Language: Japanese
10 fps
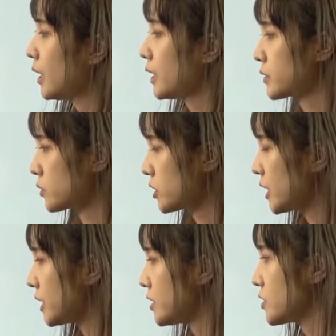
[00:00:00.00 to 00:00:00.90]
そし
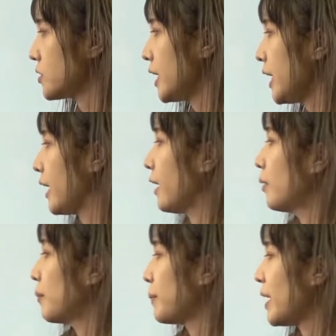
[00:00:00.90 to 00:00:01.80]
ていずれ、
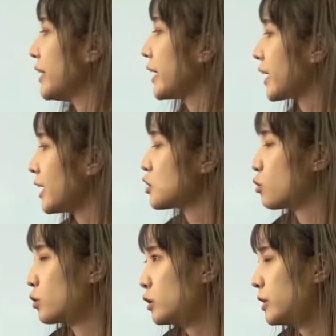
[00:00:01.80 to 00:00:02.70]
バネから
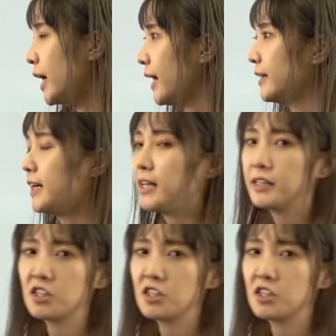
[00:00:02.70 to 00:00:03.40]
小球が離れて